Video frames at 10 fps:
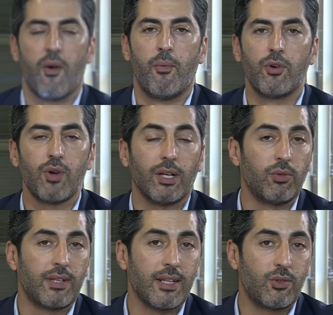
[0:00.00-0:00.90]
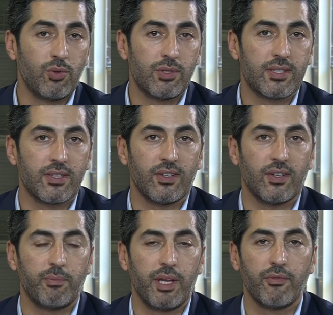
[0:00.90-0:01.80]
Bonjour à toutes et à tous,
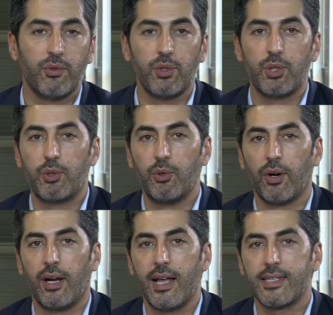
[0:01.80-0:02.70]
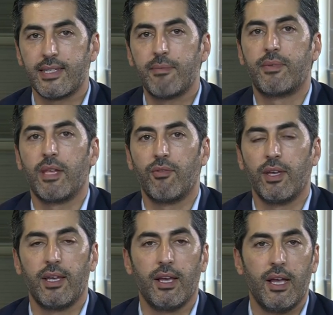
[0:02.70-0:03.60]
euh, bienvenue sur la CIB
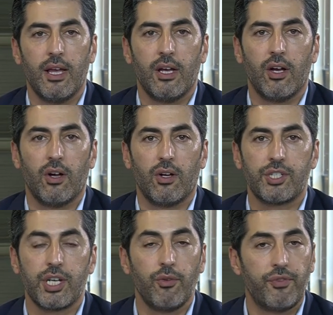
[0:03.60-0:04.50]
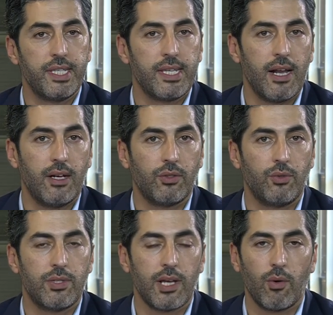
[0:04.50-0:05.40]
TV, euh, chaîne officielle
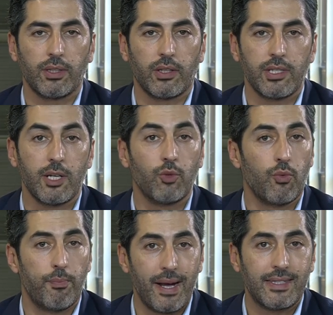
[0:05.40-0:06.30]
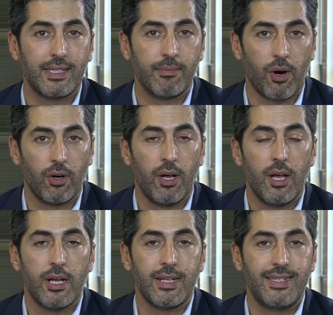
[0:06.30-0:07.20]
du Salon international du bâtiment.
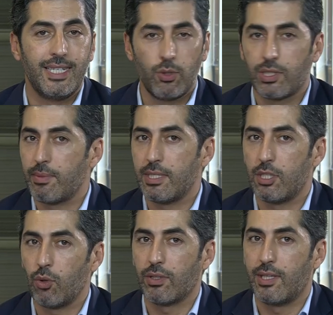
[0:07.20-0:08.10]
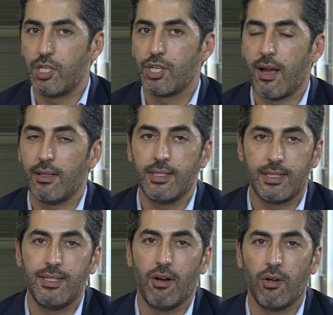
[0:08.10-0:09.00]
18e édition déjà
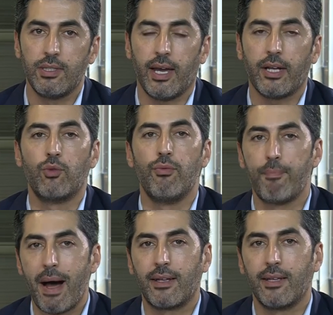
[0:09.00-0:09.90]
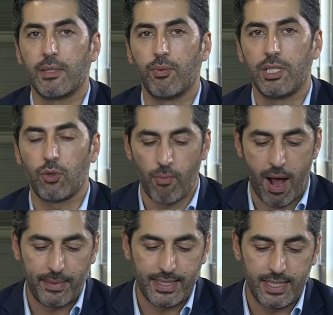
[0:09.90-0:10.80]
ici en direct du parc d'exposition
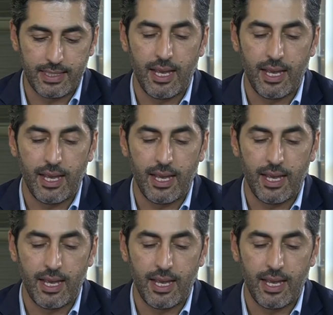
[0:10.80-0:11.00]
Mohamed VI